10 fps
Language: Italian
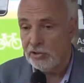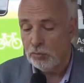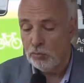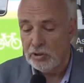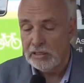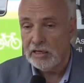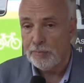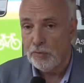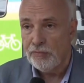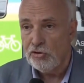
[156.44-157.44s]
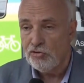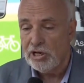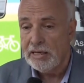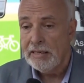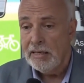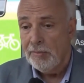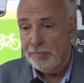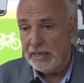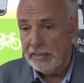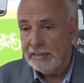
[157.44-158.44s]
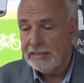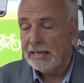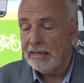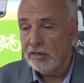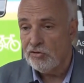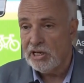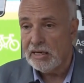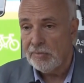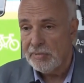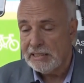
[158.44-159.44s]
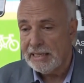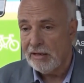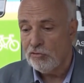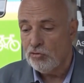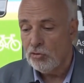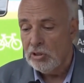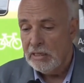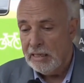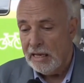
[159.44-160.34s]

vari istituti della provincia per iniziare a lanciare il messaggio.